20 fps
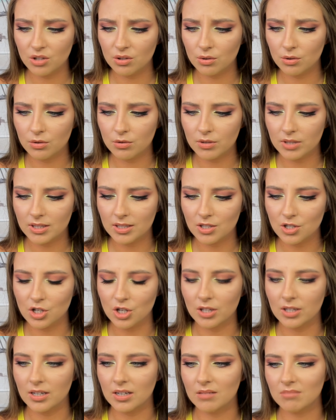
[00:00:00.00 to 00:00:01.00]
to dokładnie
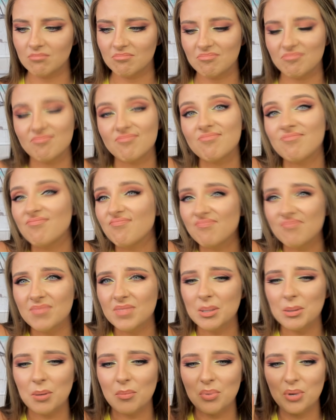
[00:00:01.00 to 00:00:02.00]
czyta.
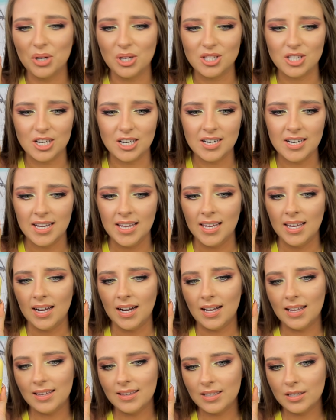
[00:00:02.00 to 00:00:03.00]
Nie mam pojęcia,
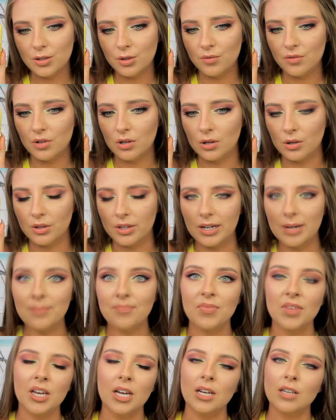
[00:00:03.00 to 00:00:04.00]
ale tak to
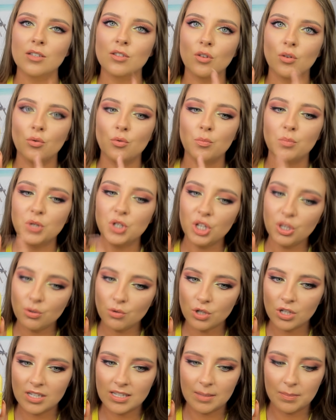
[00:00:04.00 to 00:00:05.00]
wygląda. Są
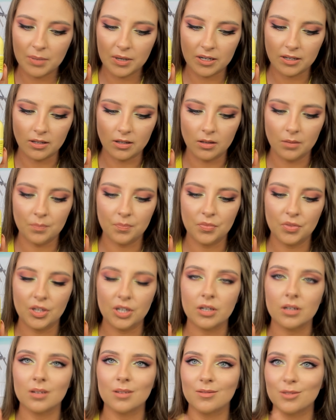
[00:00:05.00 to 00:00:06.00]
przeróżne zapachy. Mm,
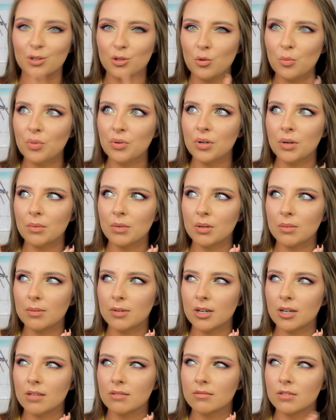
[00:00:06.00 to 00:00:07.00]
kupiłam
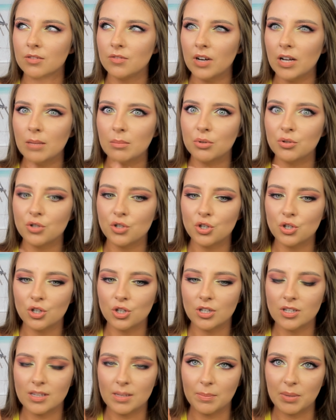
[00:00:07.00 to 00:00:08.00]
chyba dwa albo
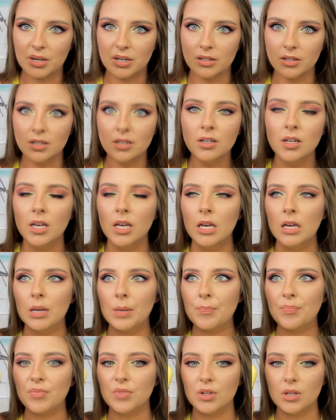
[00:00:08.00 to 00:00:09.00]
trzy zapachy
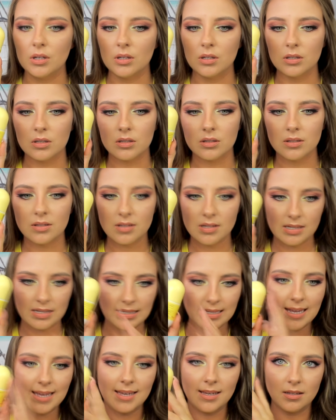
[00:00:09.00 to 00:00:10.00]
mm,
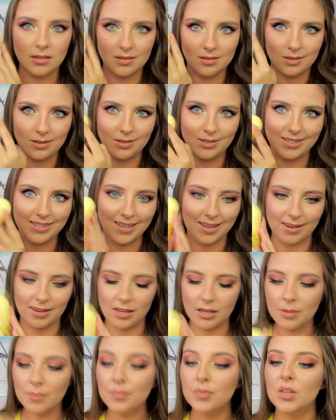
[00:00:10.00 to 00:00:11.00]
z tej
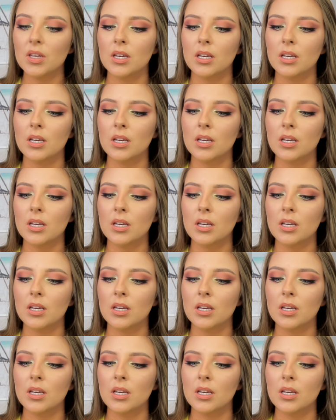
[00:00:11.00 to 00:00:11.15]
serii